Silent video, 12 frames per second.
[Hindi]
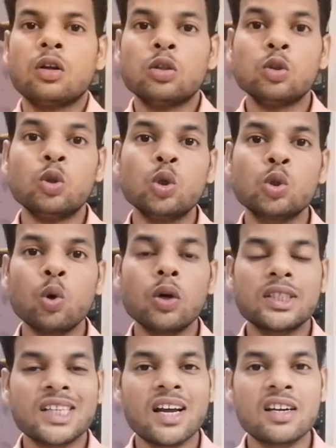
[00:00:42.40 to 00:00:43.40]
इस
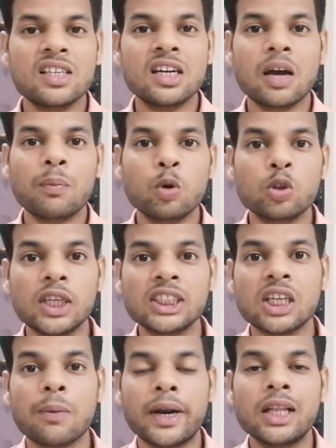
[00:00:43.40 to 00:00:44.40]
दोस्तों इसका रिजल्ट आपको
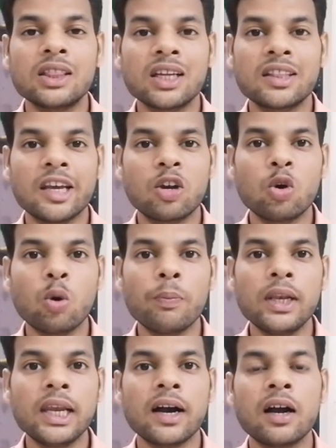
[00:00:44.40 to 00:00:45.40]
दस अप्रैल तक देखने को
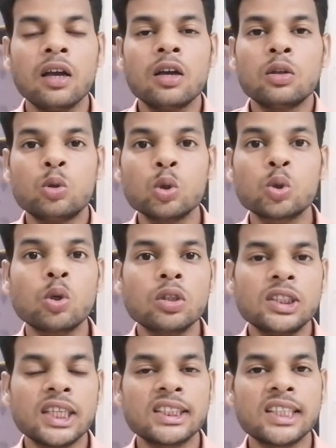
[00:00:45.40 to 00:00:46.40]
मिल जाएगा दोस्तों
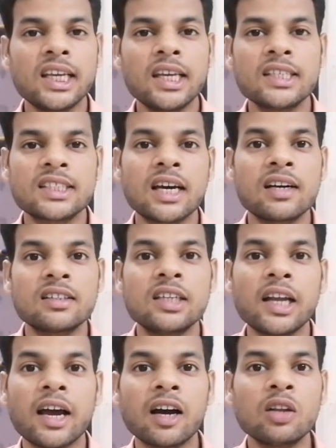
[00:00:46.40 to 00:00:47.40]
जैसे ही इसका रिजल्ट